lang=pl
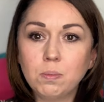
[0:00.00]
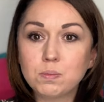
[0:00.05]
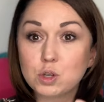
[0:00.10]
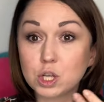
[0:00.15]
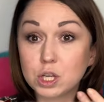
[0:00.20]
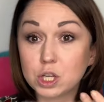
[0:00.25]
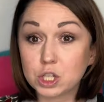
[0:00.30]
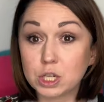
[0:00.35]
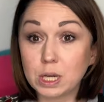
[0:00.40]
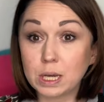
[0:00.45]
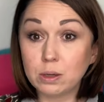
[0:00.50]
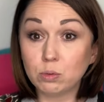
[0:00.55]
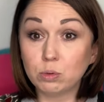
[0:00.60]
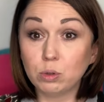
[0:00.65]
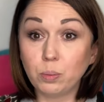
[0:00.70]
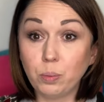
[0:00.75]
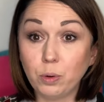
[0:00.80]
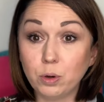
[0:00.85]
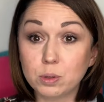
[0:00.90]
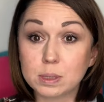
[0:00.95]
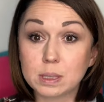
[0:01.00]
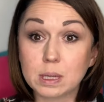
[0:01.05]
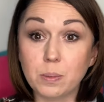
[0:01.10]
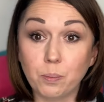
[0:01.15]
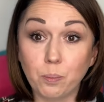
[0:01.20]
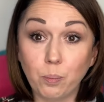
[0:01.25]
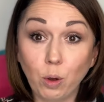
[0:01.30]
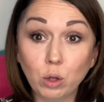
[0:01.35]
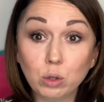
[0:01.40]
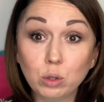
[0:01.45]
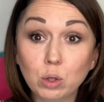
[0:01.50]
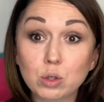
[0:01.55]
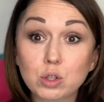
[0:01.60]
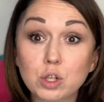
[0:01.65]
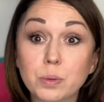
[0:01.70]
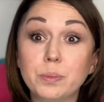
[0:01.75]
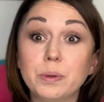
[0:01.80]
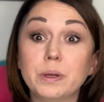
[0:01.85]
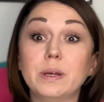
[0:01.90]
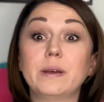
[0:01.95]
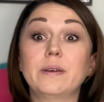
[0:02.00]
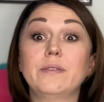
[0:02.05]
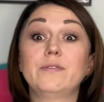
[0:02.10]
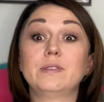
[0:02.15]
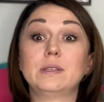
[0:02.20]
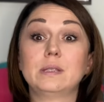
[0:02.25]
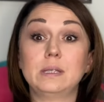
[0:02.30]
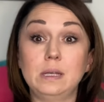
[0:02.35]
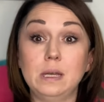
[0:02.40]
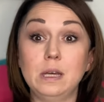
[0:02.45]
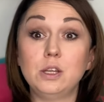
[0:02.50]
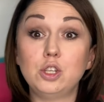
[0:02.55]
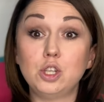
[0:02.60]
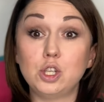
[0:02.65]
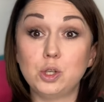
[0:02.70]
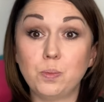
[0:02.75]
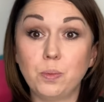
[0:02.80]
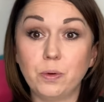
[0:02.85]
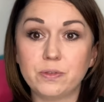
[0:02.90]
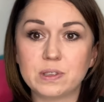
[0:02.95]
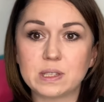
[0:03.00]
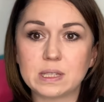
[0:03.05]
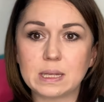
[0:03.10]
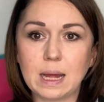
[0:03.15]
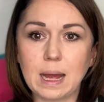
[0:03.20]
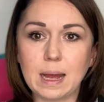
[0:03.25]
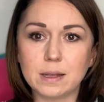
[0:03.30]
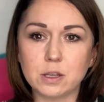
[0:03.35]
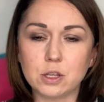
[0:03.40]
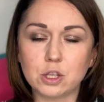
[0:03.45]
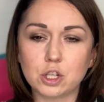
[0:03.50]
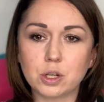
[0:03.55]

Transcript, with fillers: przyjeżdżają do Polski po to, żeby wzniecić powstanie,